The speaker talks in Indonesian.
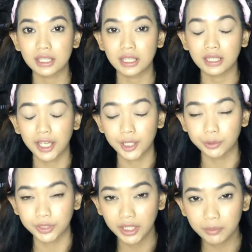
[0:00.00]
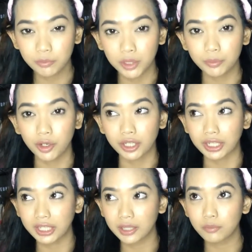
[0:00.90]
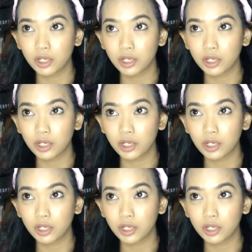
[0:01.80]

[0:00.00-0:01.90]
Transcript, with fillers: skincare rutin buat morning,